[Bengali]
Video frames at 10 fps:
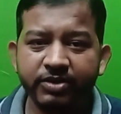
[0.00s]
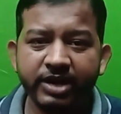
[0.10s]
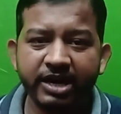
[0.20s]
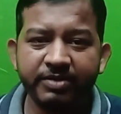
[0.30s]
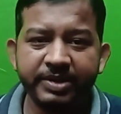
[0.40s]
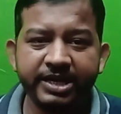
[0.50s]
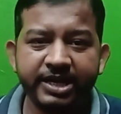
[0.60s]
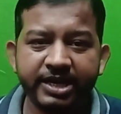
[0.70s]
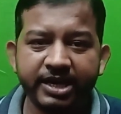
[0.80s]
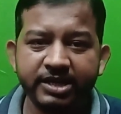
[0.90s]
ইউ হ্যাড বিন
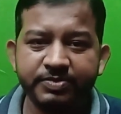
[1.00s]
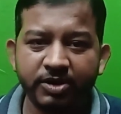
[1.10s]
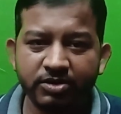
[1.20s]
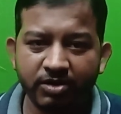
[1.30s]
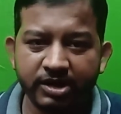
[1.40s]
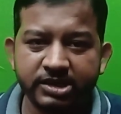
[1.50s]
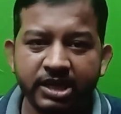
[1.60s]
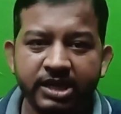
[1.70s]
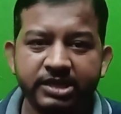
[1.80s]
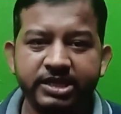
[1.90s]
রিডিং ইংলিশ ফর টু আওয়ার্স
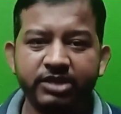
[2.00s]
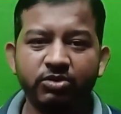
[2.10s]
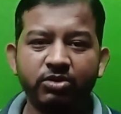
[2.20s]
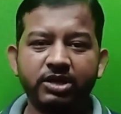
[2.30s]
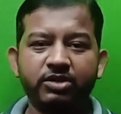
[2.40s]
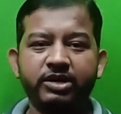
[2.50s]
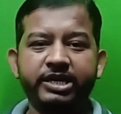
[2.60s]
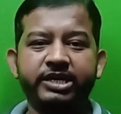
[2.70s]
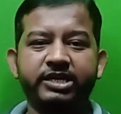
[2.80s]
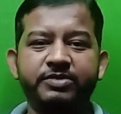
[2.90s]
সে দু ঘন্টা ধরে
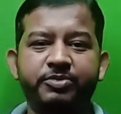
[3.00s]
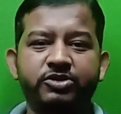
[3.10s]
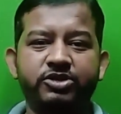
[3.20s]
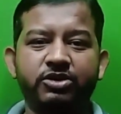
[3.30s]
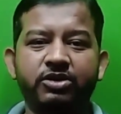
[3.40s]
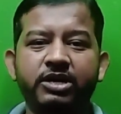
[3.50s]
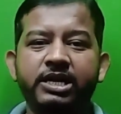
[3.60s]
ইংরেজি পড়ছিল